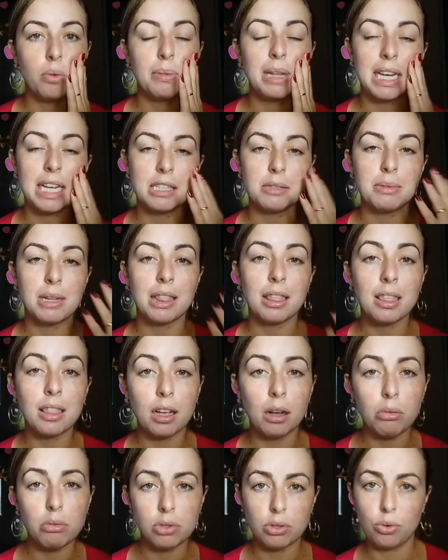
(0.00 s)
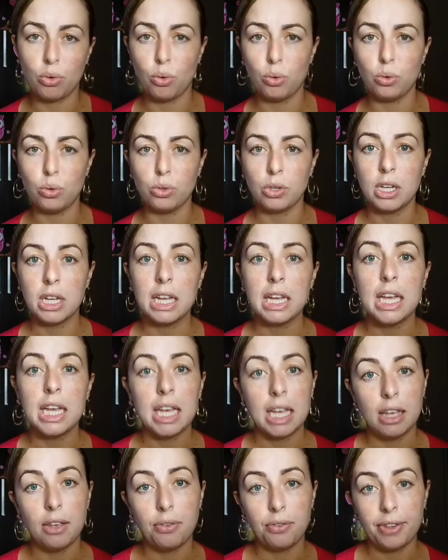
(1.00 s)
o melasma tão escuro
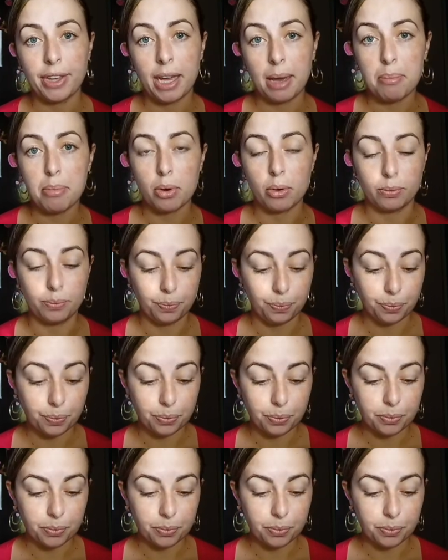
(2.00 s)
e fica bom.